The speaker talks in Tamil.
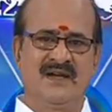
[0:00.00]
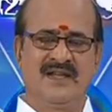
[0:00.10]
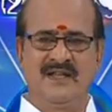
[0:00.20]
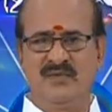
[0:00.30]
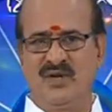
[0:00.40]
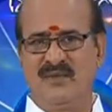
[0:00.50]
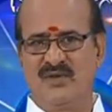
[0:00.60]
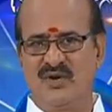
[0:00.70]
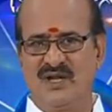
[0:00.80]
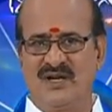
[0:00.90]
அதே போல்
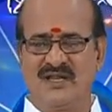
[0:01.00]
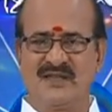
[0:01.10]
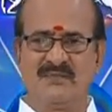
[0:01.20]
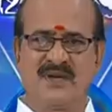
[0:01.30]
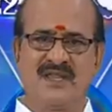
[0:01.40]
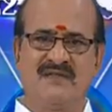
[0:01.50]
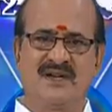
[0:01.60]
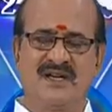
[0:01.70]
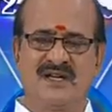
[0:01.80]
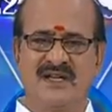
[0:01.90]
மிதுன கணத்தில்
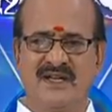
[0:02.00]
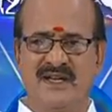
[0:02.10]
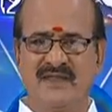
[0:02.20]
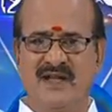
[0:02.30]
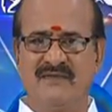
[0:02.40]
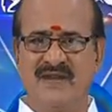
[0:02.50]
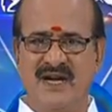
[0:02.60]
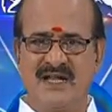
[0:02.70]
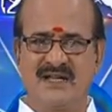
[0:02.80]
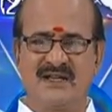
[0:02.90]
பிறந்தவர்களுக்கு என்னதான்
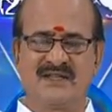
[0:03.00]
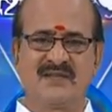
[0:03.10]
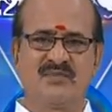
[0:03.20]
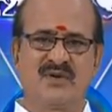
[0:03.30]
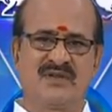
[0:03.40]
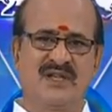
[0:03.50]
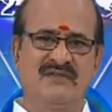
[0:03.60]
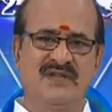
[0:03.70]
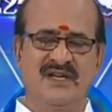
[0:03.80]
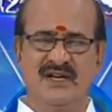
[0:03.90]
வியாழ கிரகத்தை
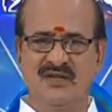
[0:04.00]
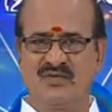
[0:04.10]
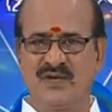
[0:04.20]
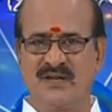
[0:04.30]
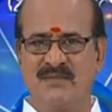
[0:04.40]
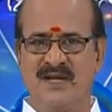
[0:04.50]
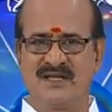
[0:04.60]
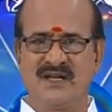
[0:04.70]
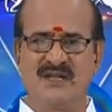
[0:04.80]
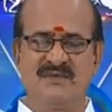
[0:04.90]
பொறுத்தளவு ஏழுக்குடைய
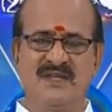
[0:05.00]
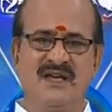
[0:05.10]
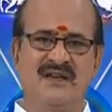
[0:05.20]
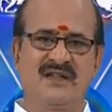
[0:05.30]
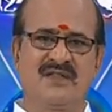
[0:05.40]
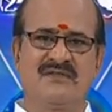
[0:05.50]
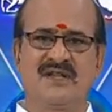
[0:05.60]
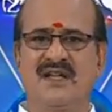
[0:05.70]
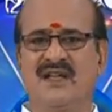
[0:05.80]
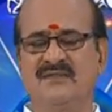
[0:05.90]
பாதகாதிபதியாக இருந்து
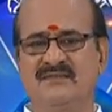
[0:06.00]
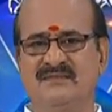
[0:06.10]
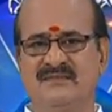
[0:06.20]
விட்டாலும்